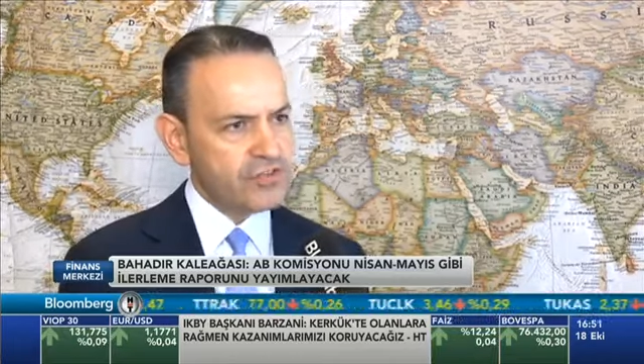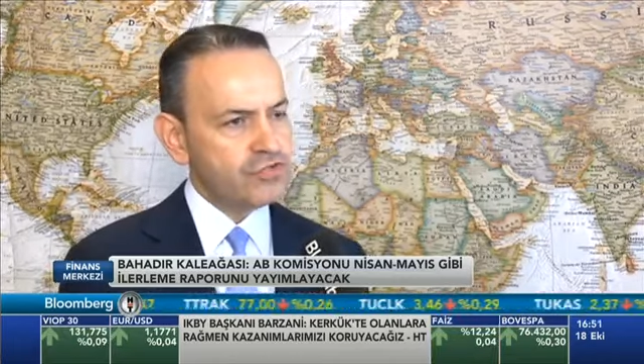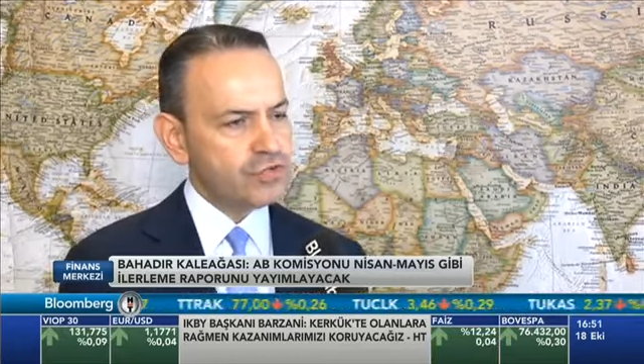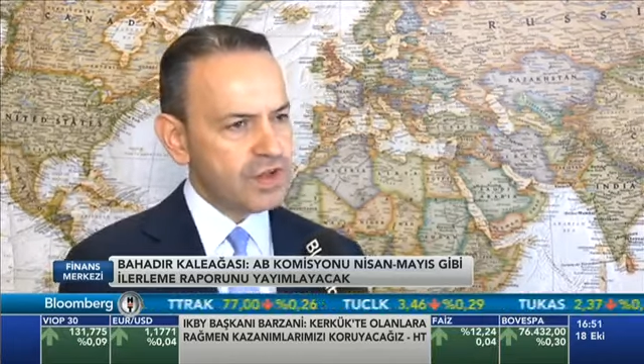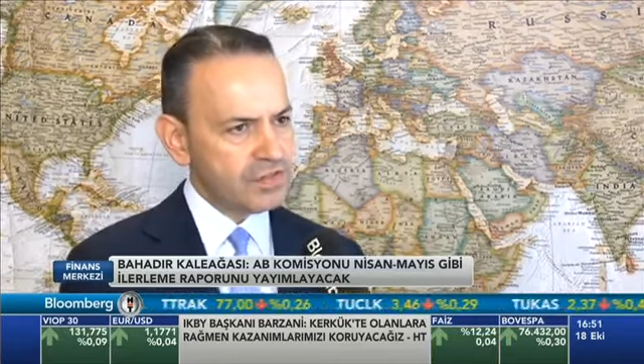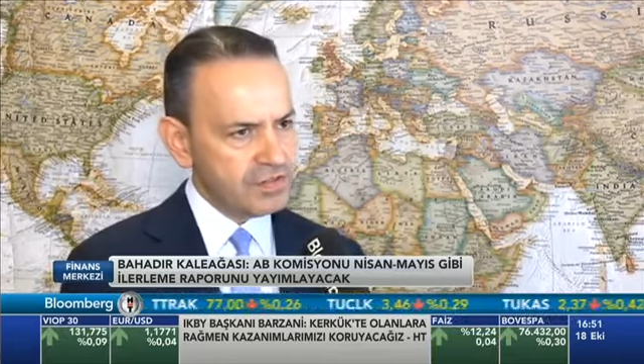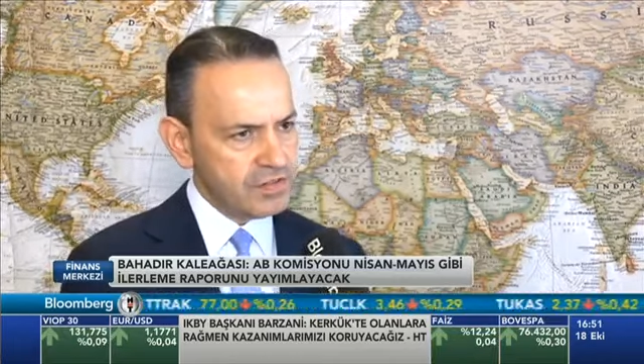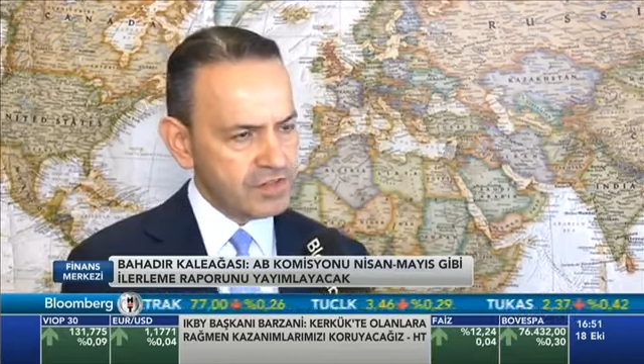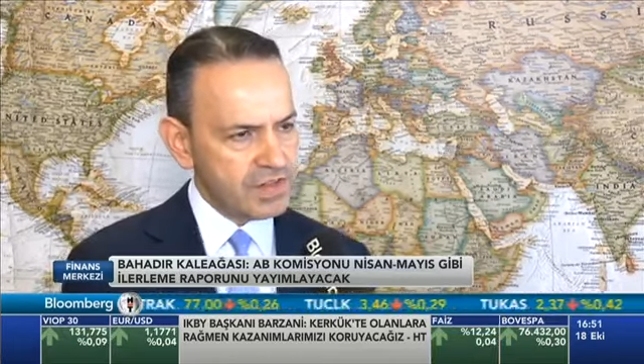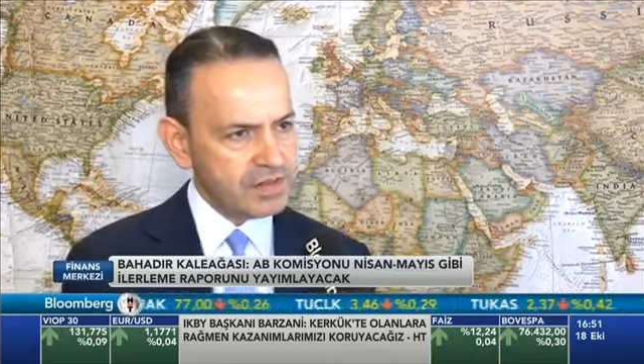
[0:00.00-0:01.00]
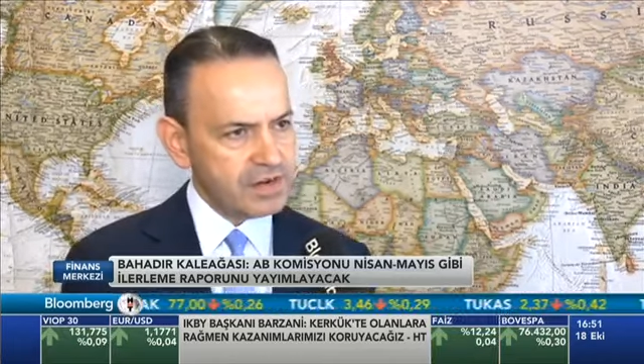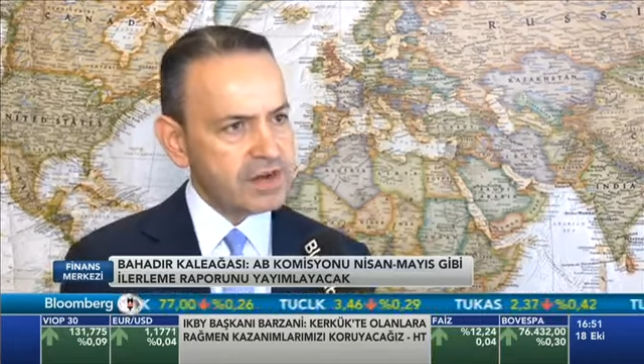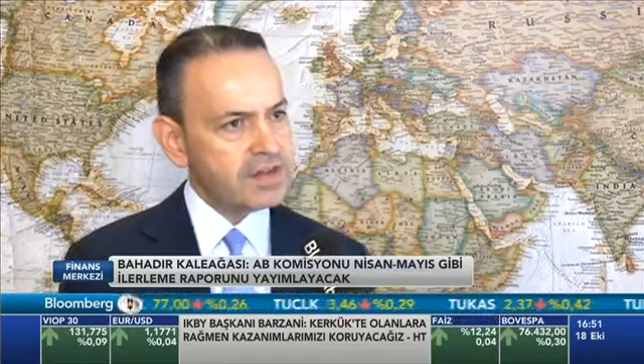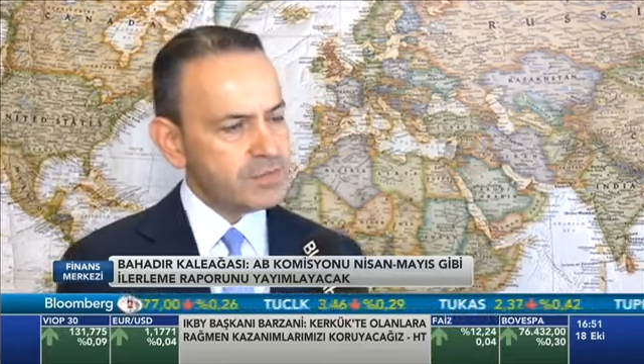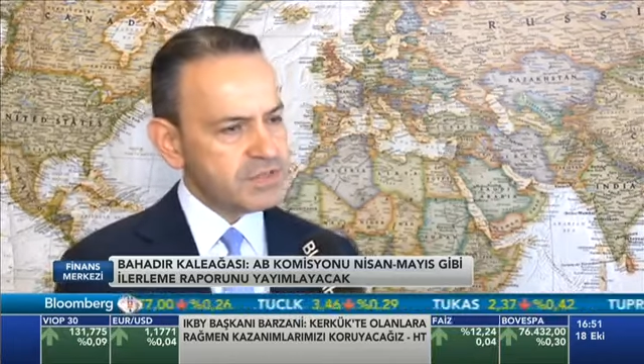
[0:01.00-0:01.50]
iş dünyası insanları,
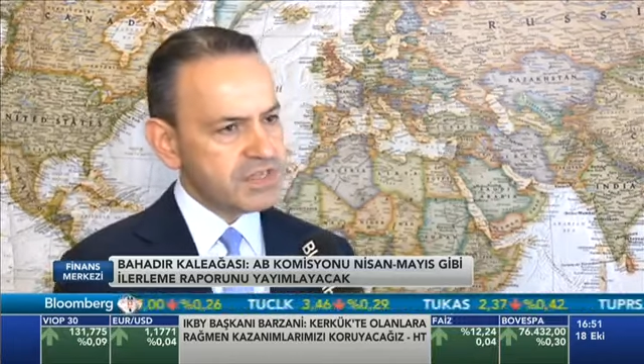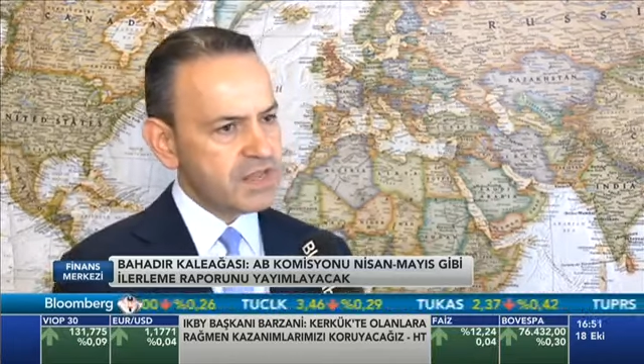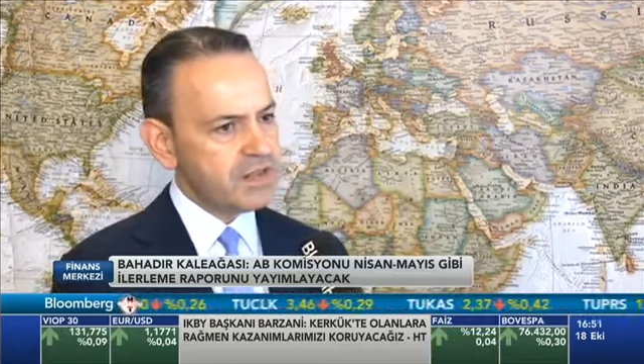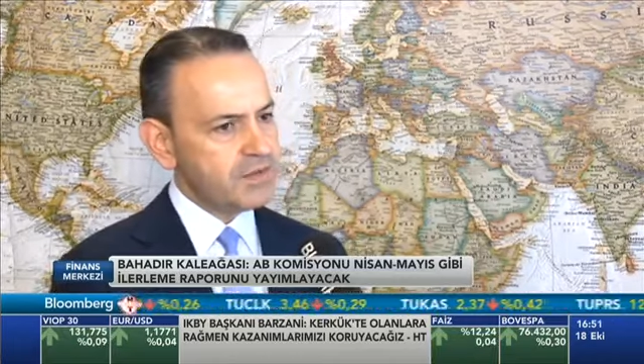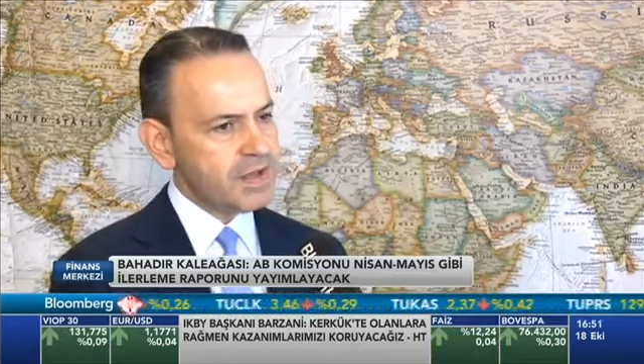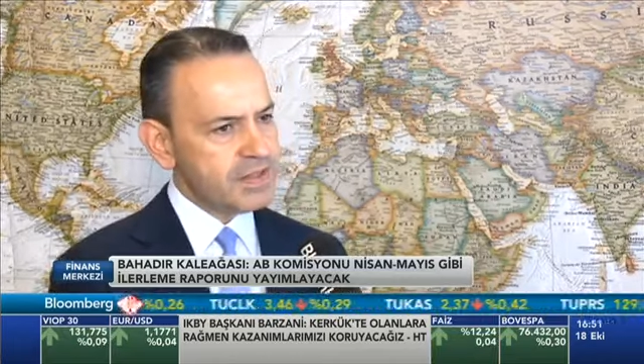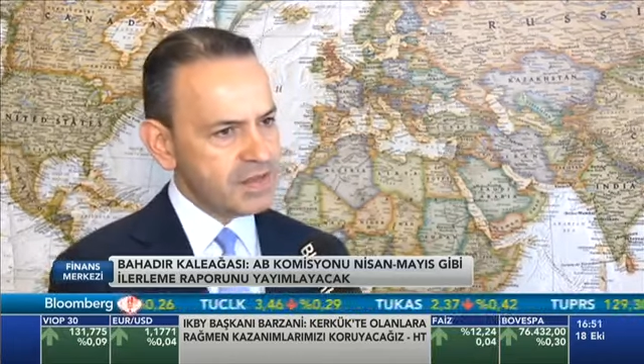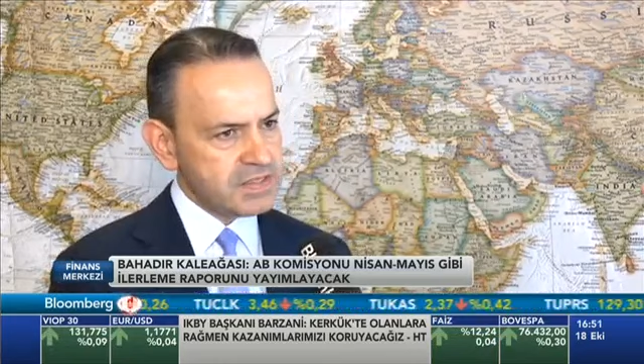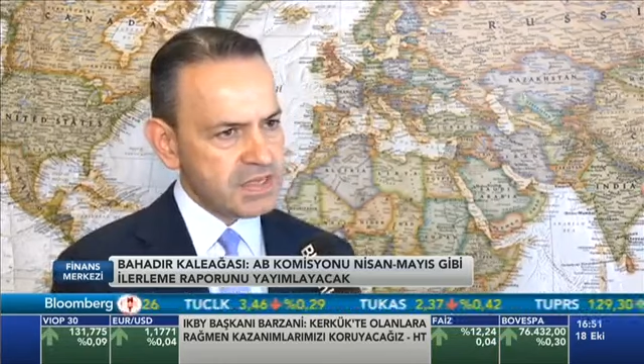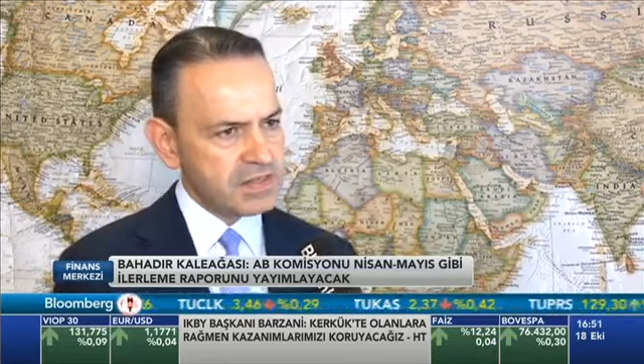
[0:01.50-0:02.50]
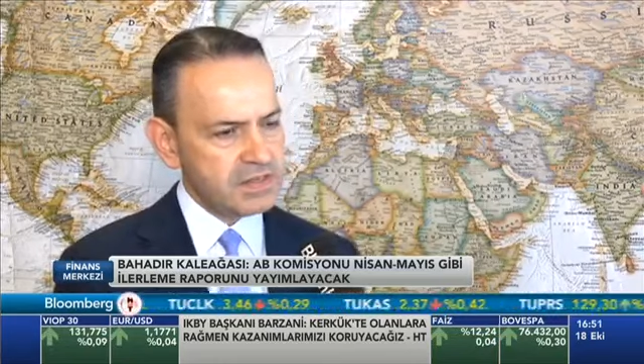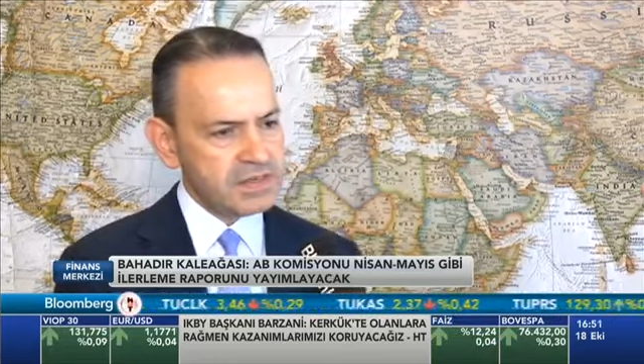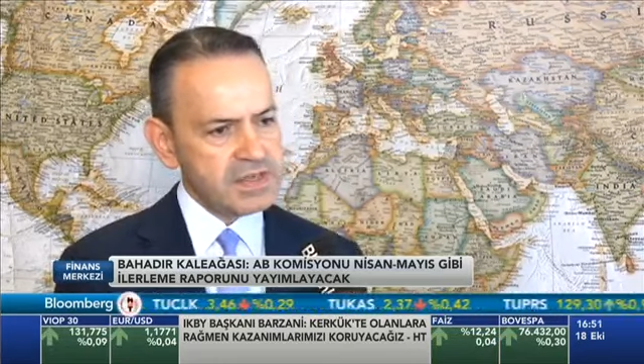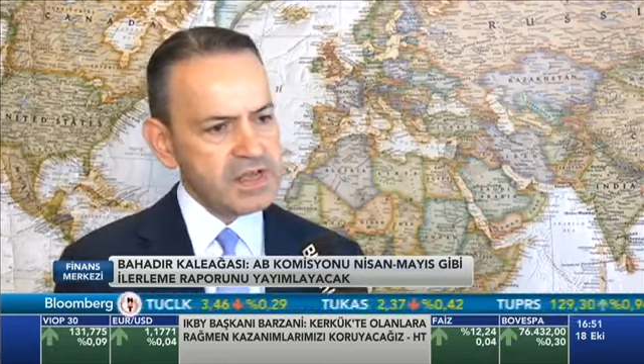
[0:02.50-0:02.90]
akademisyenleri, medya insanları